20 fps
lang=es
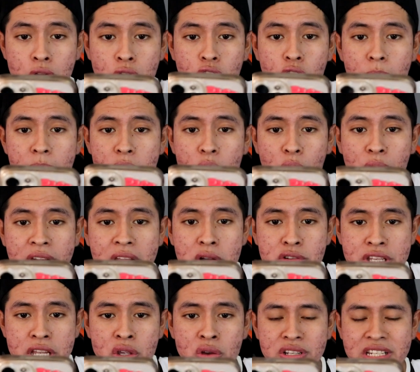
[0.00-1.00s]
No me lo
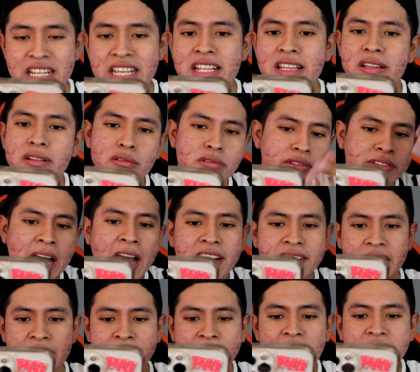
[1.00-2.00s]
creo, señores. Y
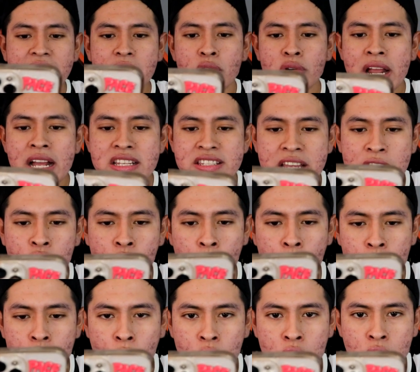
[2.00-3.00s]
tarde, tarde lo lanza.
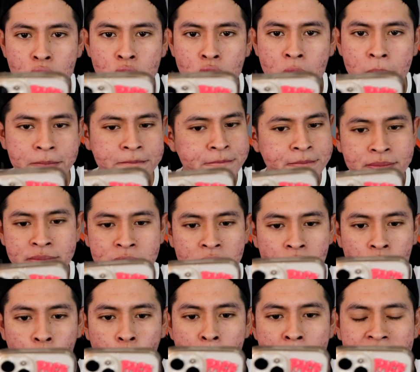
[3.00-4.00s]
No, no, no, no.
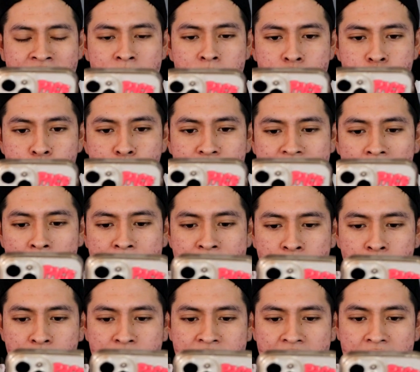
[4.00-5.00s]
Cometimos un grave
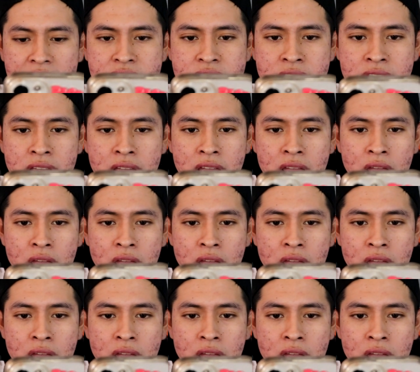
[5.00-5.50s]
error, cracks.